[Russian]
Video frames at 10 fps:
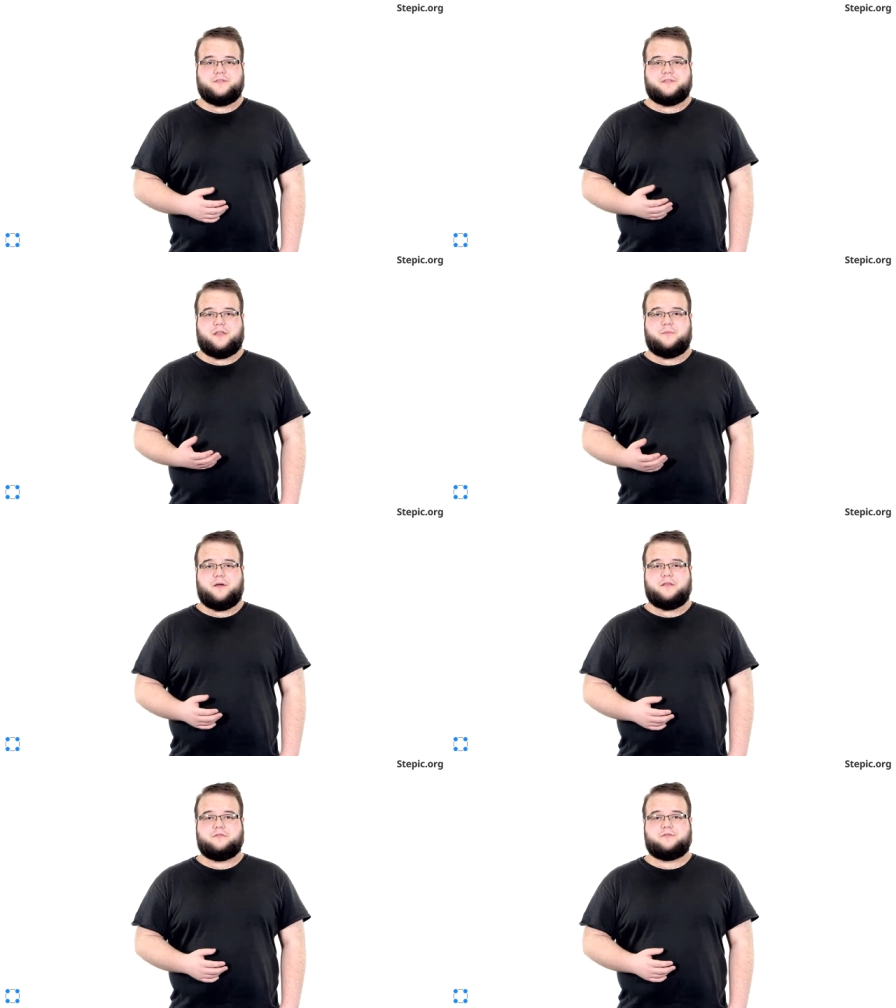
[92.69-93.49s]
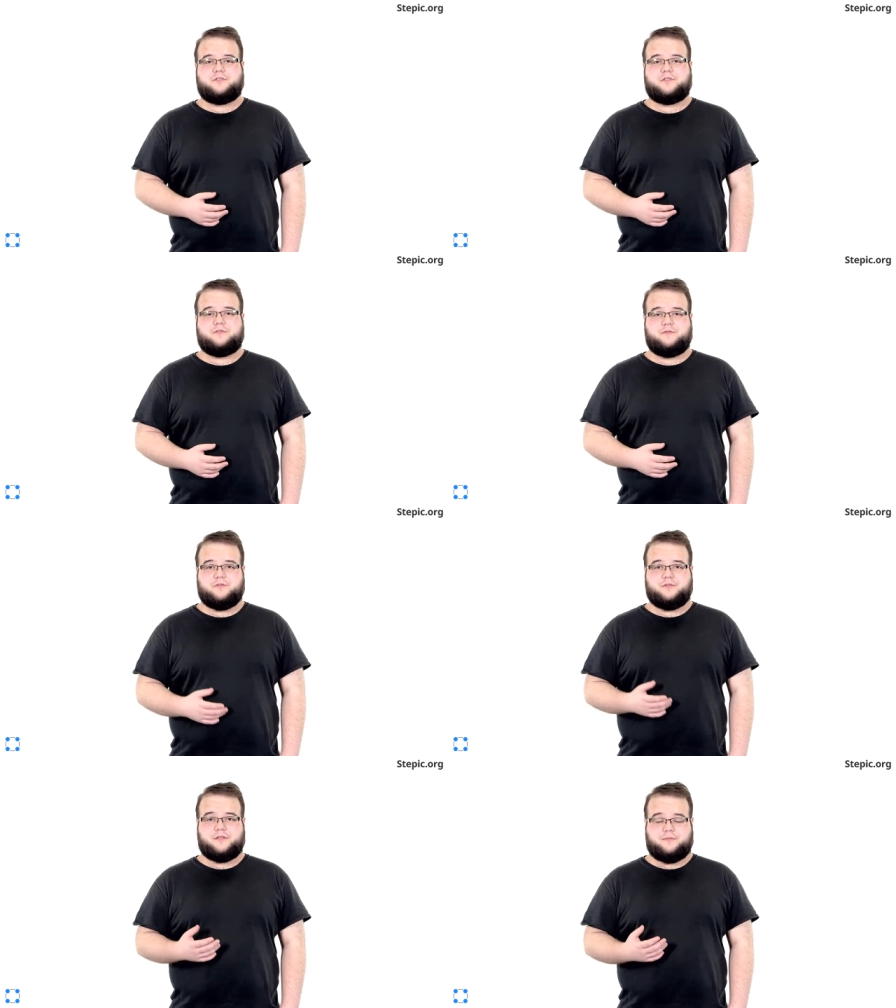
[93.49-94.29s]
в языке Python
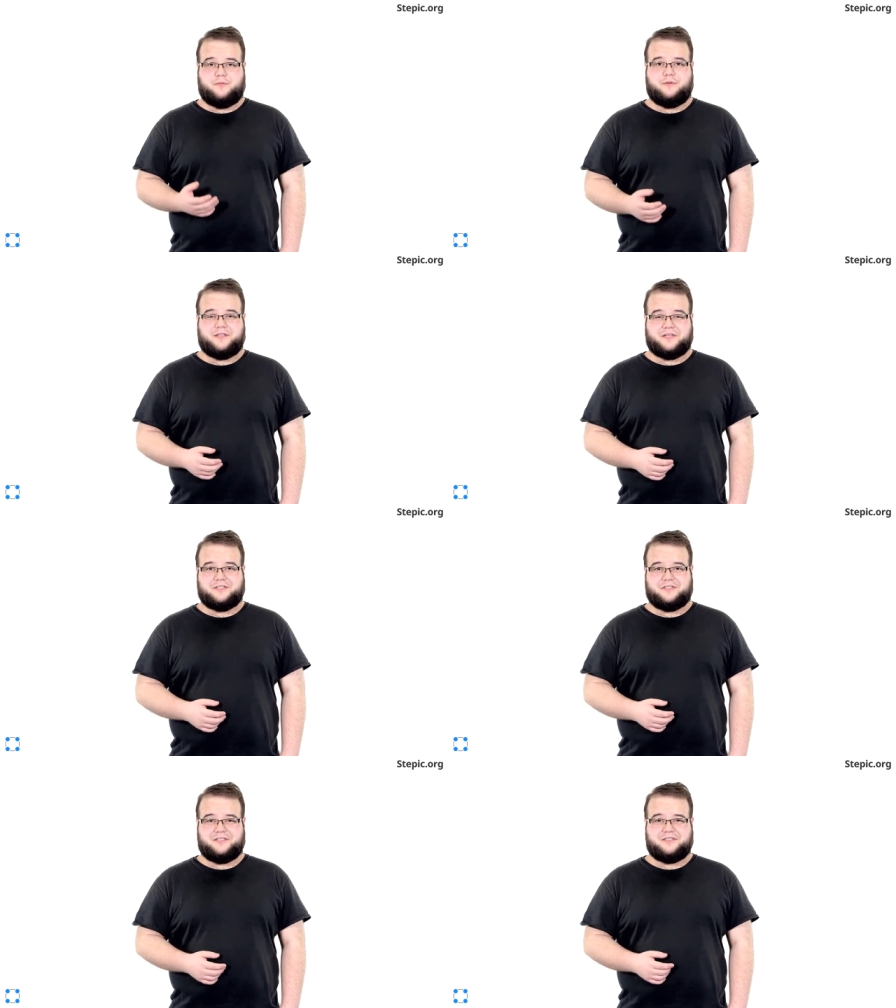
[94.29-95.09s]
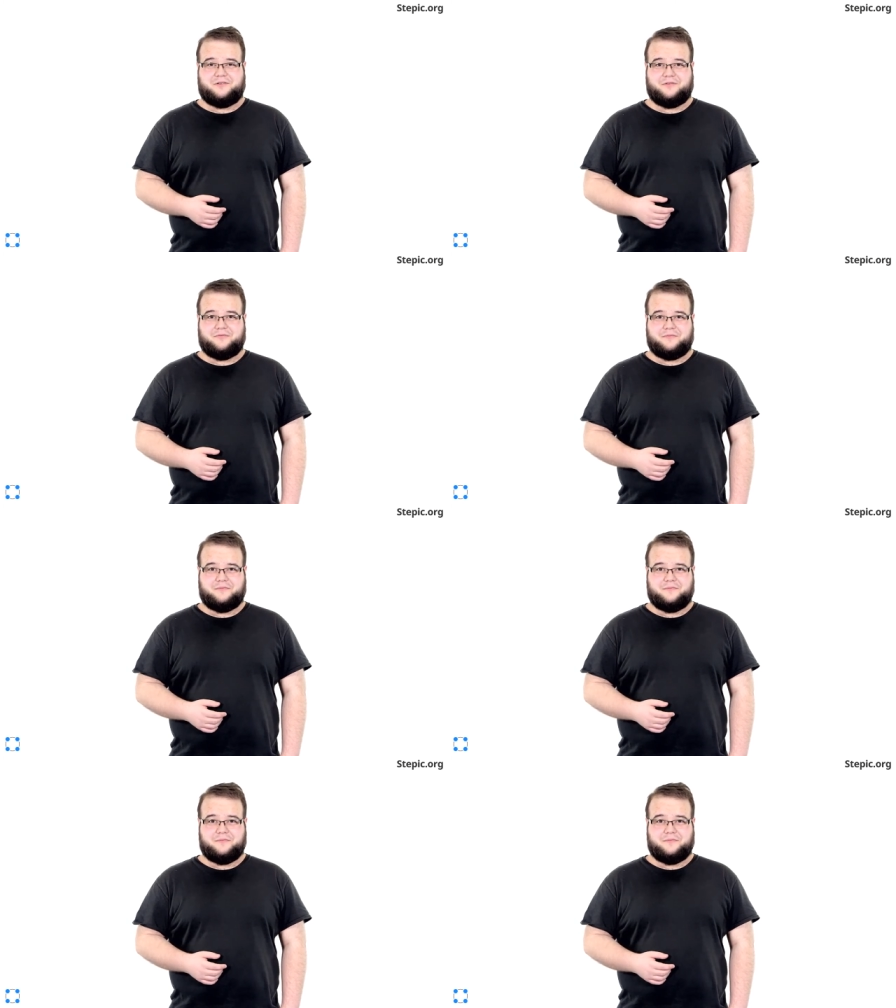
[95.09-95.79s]
существует библиотека JSON.